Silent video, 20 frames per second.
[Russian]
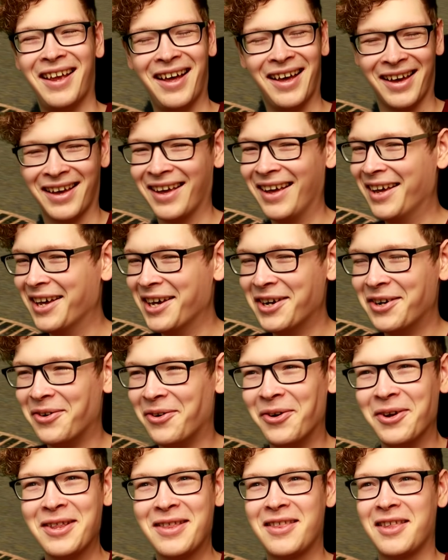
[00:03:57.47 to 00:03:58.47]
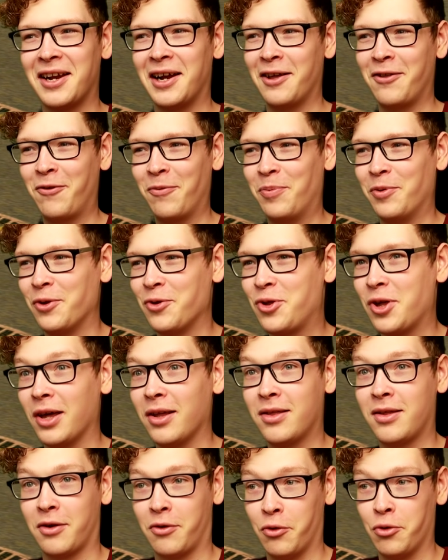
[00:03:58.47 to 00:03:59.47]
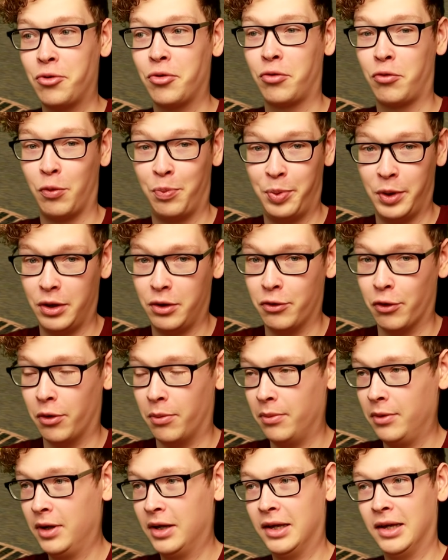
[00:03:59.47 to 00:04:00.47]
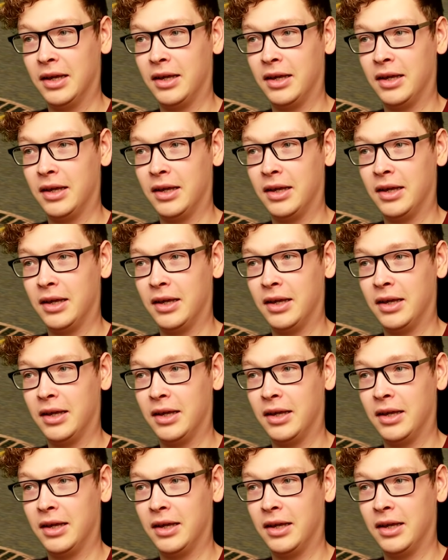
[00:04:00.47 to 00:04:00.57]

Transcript: Так, он сразу, получается, хочет купить дом.